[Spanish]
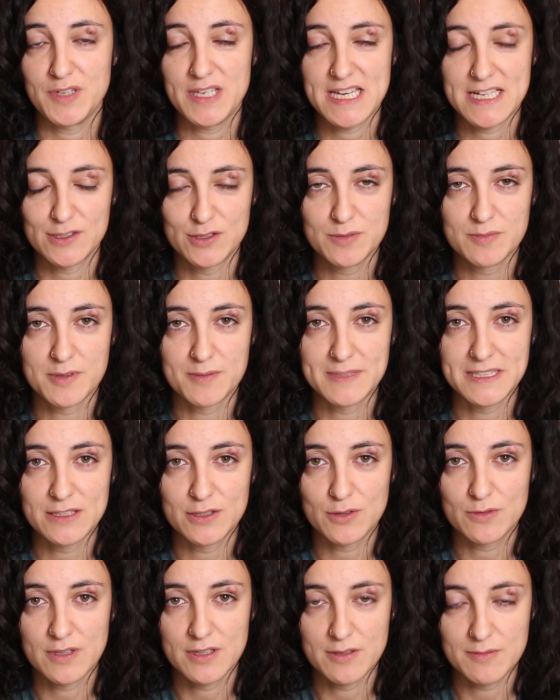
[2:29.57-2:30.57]
Y ya en su
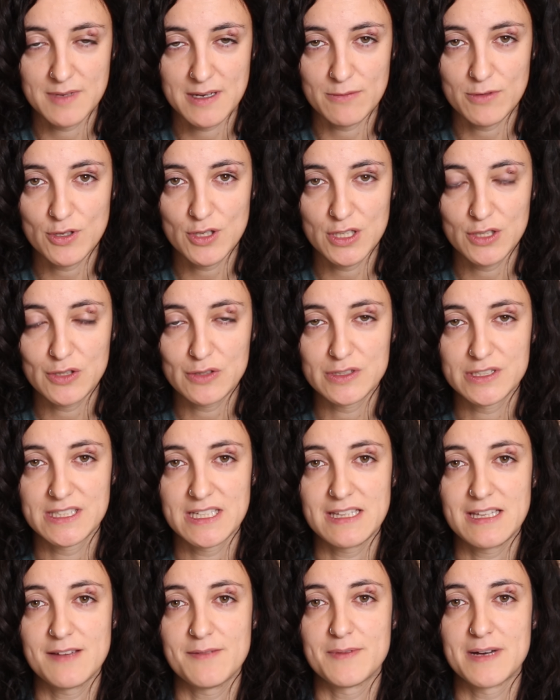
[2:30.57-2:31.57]
momento, cuando me habló de todo
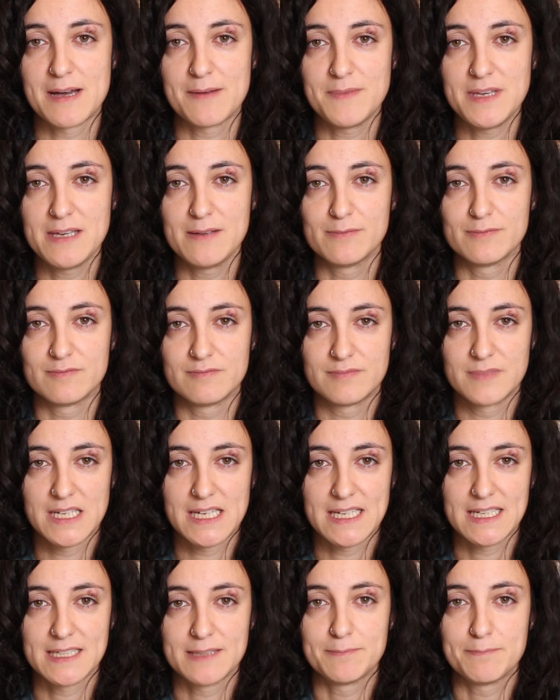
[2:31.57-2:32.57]
este tema, a mí
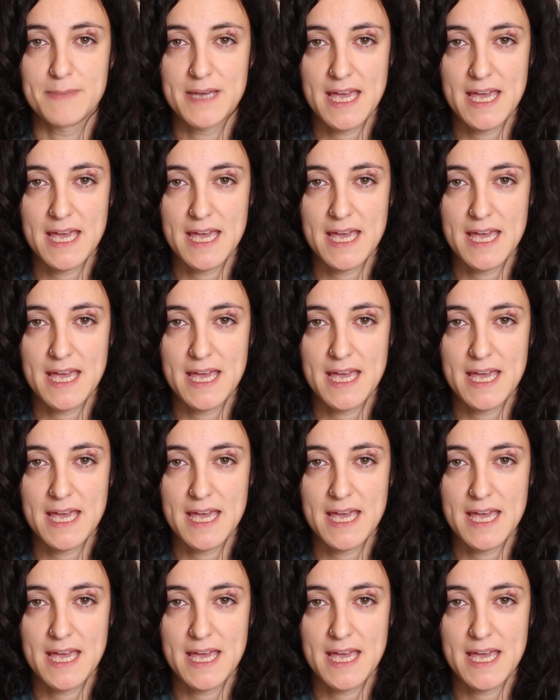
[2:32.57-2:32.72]
me,